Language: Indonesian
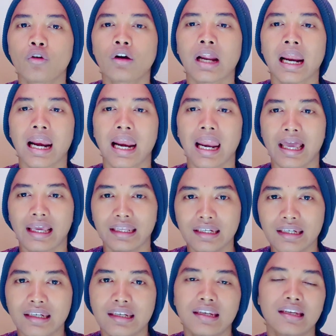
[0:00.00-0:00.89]
orang
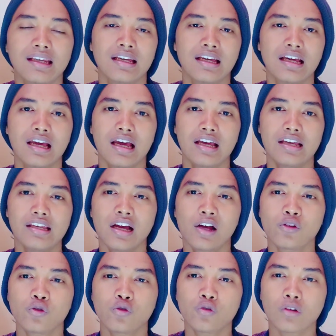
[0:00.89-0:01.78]
lain
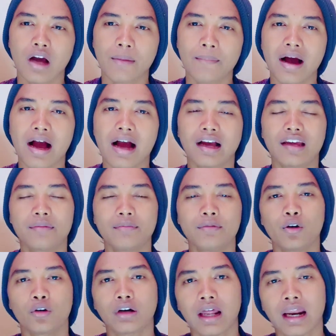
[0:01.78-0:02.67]
yang suka
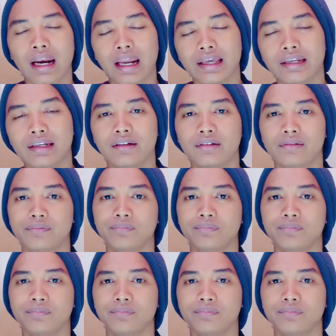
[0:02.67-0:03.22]
menghakimi orang lain